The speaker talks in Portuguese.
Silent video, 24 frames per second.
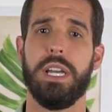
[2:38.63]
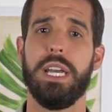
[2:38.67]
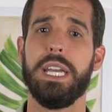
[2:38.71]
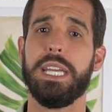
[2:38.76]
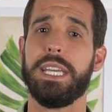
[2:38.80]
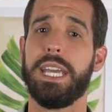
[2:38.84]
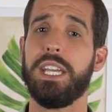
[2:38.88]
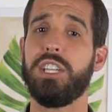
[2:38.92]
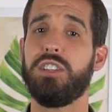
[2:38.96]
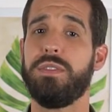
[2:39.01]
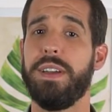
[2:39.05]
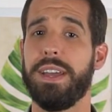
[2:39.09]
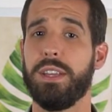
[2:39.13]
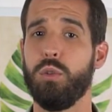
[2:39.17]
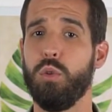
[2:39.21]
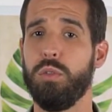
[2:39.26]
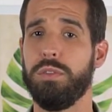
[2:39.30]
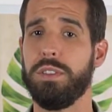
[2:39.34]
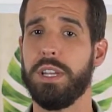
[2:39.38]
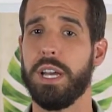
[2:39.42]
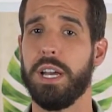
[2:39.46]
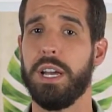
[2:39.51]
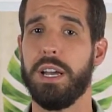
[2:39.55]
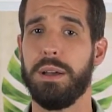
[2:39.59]
Quem tiver
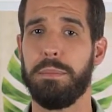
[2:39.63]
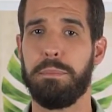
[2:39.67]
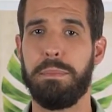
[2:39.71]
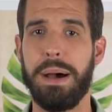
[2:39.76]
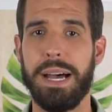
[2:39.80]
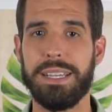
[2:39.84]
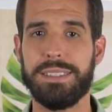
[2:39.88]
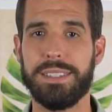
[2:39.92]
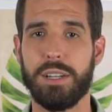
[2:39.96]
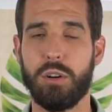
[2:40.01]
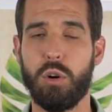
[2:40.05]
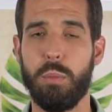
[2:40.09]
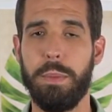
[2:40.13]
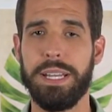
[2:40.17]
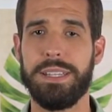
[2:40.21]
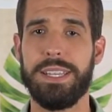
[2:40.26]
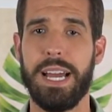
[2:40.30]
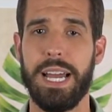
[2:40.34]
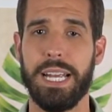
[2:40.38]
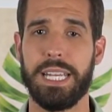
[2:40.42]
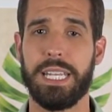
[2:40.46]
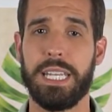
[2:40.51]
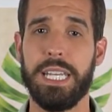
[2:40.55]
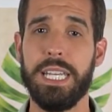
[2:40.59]
dúvida, basta comentar
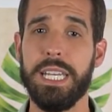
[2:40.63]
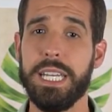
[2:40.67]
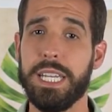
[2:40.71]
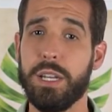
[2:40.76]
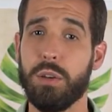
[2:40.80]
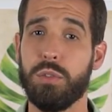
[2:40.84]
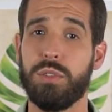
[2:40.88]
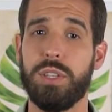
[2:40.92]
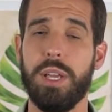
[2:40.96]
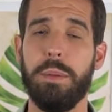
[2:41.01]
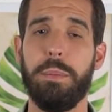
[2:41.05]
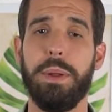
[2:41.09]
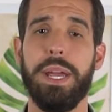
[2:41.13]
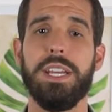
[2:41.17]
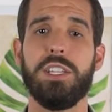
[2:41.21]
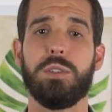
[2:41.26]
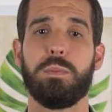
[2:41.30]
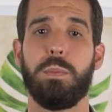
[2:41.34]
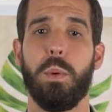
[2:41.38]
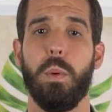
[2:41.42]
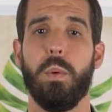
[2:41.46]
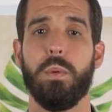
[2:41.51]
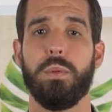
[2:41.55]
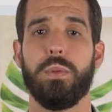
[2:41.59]
aqui que eu sempre
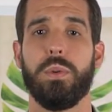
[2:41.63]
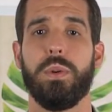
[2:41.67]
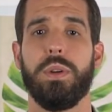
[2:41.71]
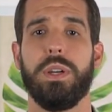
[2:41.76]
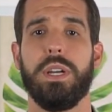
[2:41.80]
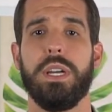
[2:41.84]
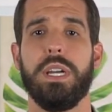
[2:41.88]
respondo.